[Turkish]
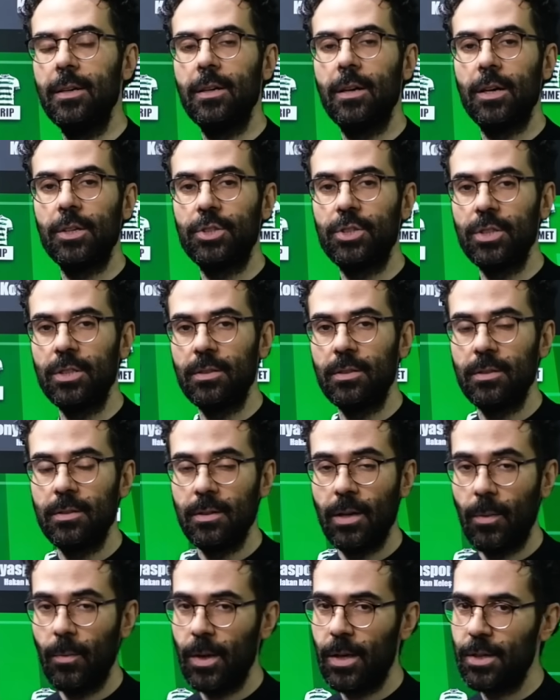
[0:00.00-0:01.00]
açık
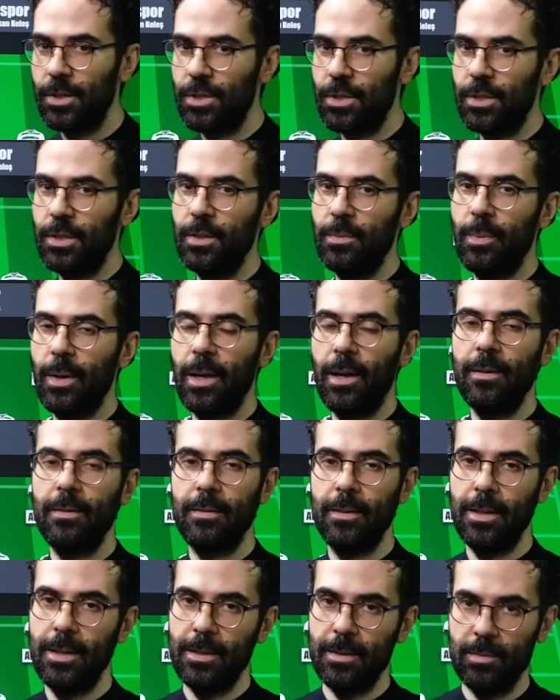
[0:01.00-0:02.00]
ama kaçırdığı
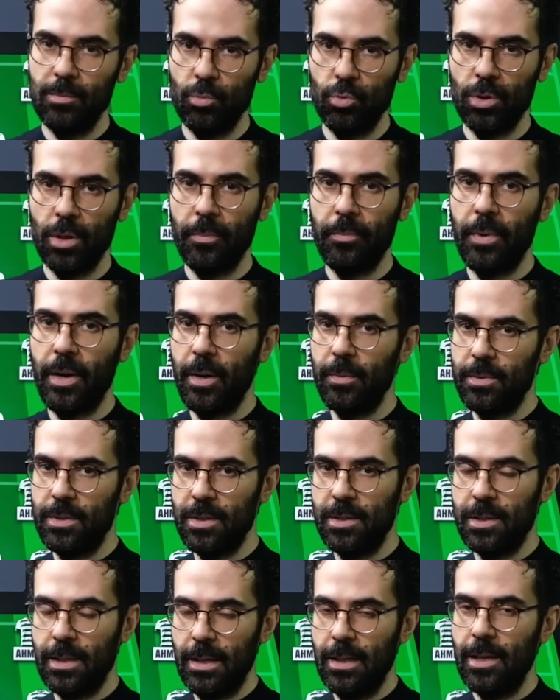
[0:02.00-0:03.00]
penaltılar bundan
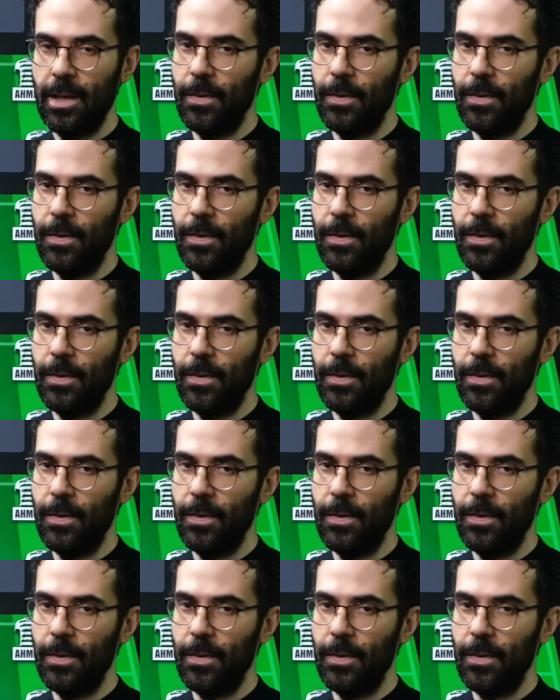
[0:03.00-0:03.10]
bağımsız.